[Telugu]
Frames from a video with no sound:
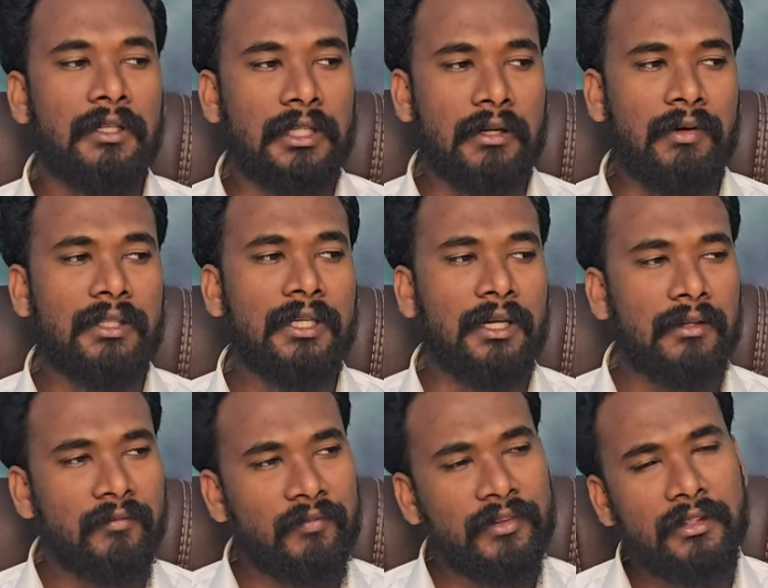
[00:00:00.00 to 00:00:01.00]
తర్వాత
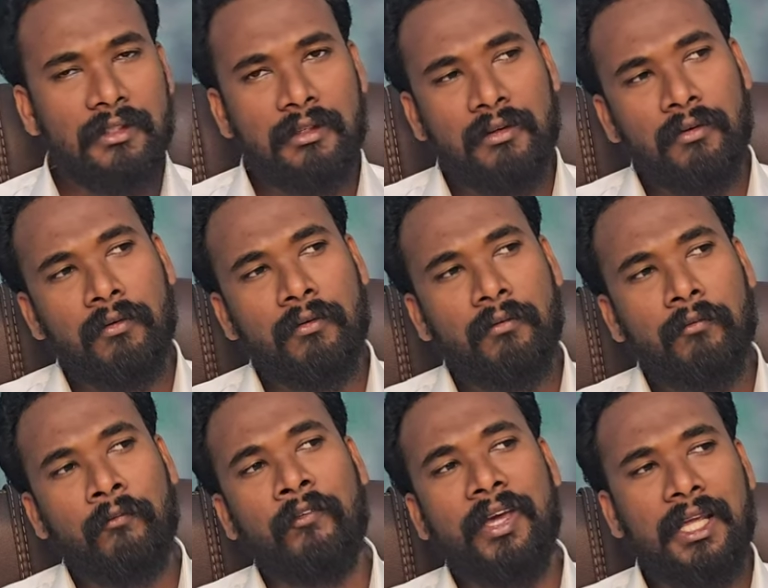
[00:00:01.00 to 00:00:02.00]

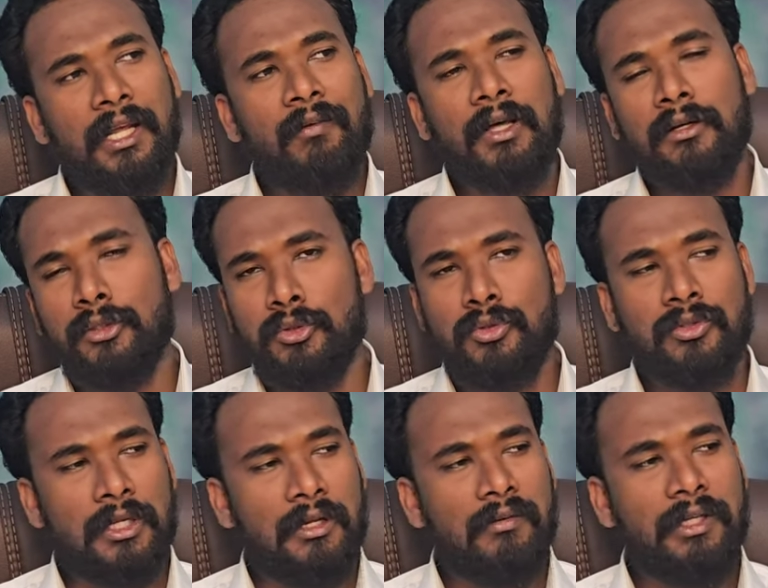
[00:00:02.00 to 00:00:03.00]
వేరే వాళ్ళను
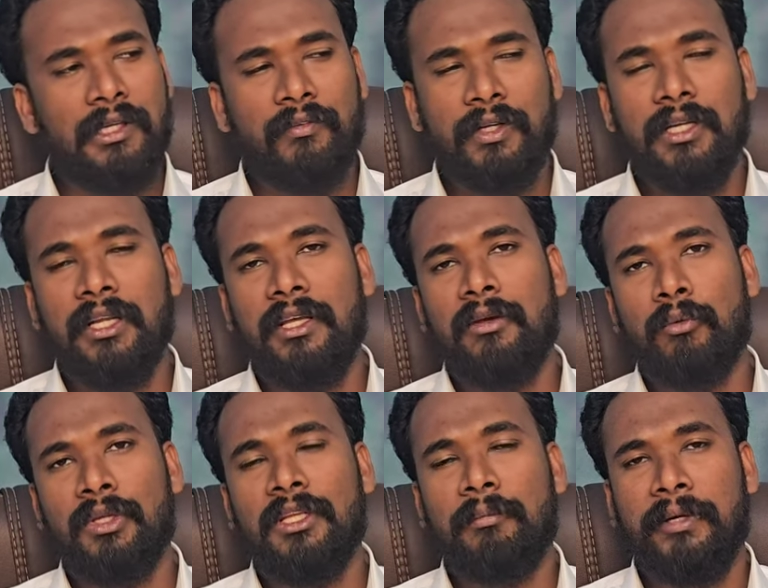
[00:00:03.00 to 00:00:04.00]
చూస్తున్నారు ఇవన్నీ
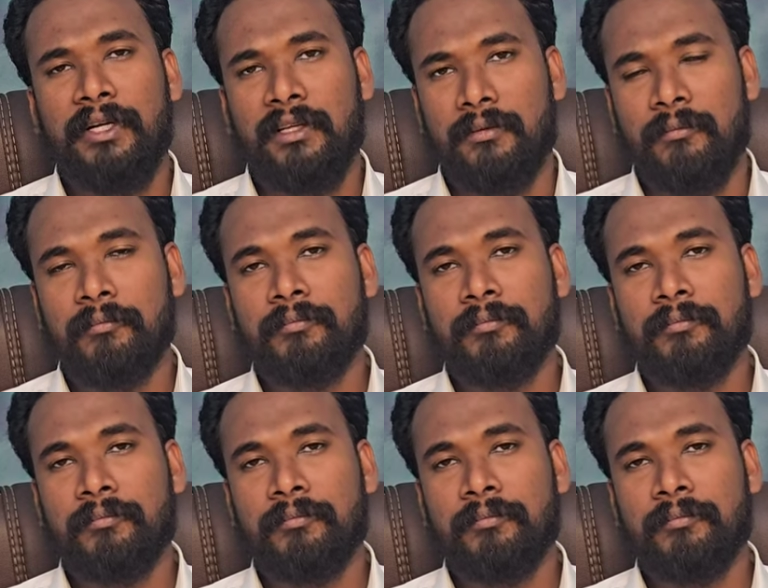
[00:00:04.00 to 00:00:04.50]
వదిలిపెట్టారు